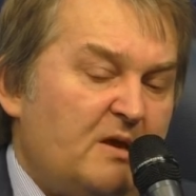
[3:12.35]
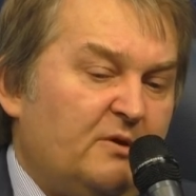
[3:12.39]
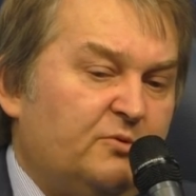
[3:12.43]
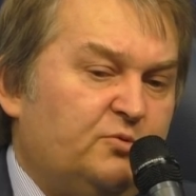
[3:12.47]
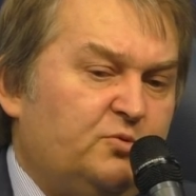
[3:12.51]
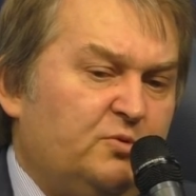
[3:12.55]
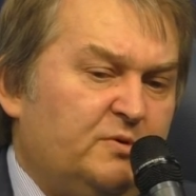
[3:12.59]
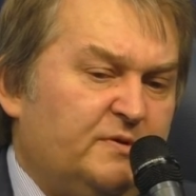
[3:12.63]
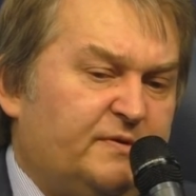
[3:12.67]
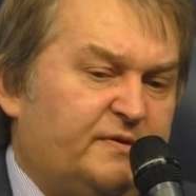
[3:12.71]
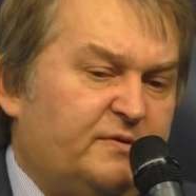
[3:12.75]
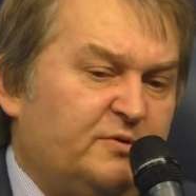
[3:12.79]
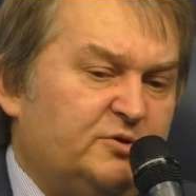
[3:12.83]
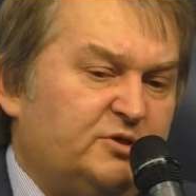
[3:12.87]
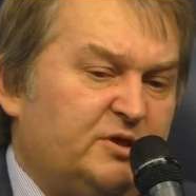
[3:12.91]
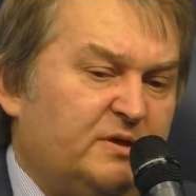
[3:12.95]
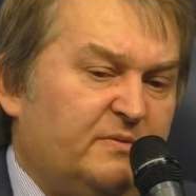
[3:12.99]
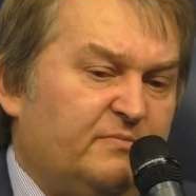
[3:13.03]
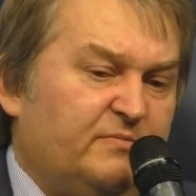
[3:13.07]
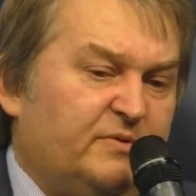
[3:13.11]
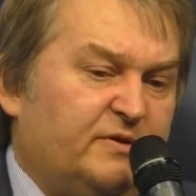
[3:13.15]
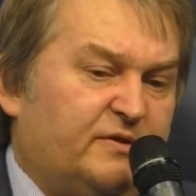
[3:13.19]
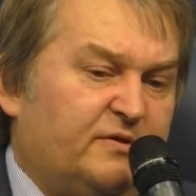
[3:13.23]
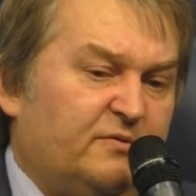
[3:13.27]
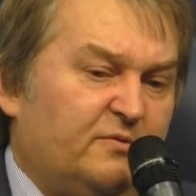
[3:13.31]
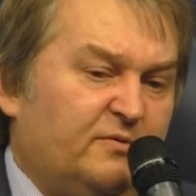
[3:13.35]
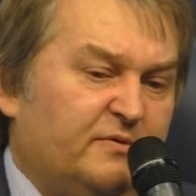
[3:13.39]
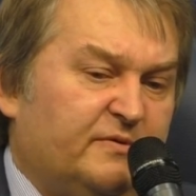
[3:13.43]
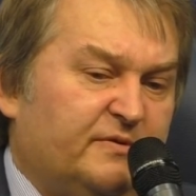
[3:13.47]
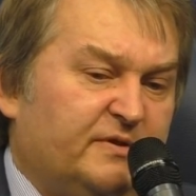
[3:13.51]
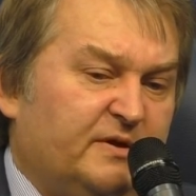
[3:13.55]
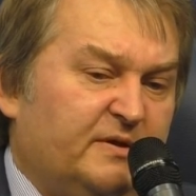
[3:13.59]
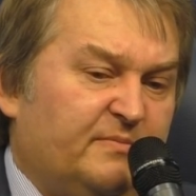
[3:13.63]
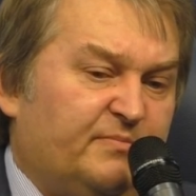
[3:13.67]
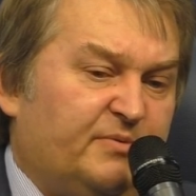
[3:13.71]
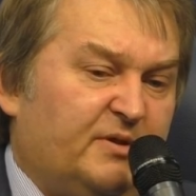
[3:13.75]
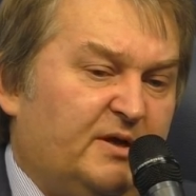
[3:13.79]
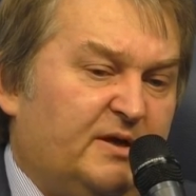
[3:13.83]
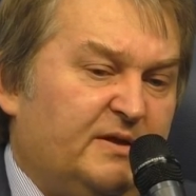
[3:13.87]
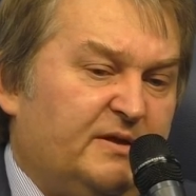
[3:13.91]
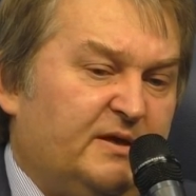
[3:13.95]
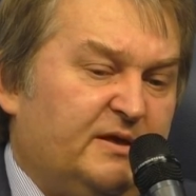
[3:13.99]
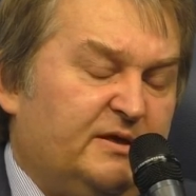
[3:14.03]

Турции очень амбициозные планы,